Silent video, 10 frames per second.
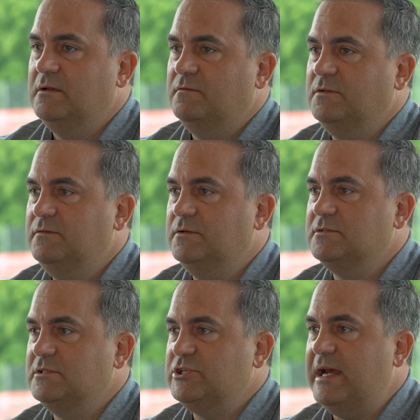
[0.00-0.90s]
für die wir
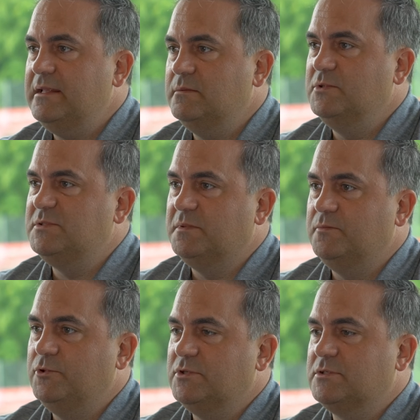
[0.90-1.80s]
uns entscheiden, müssen wir
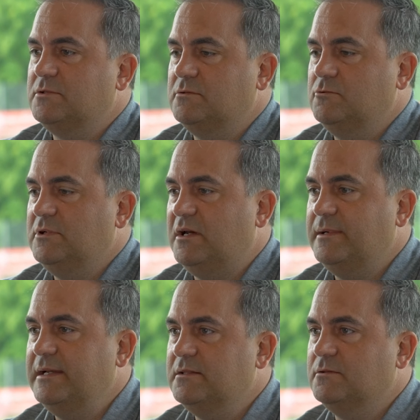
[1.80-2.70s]
möglichst gut
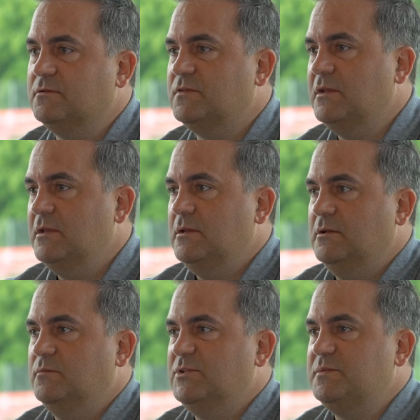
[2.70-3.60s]
arbeiten und
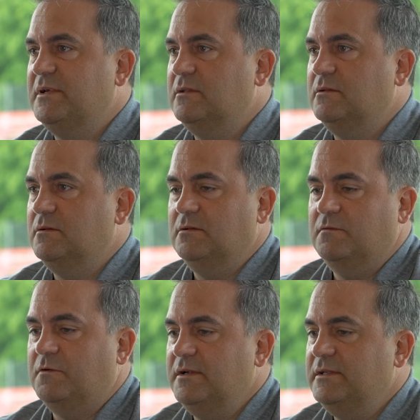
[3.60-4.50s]
müssen wir
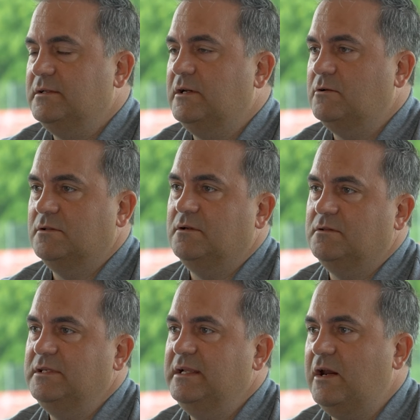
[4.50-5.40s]
vor allen Dingen auch an,
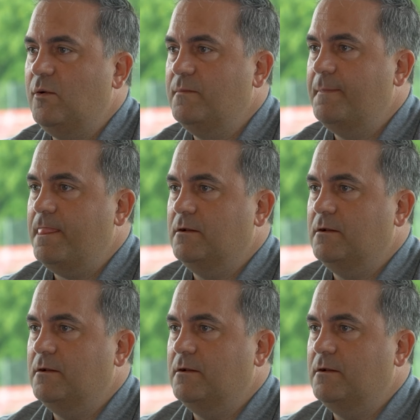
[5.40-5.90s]
an die glauben.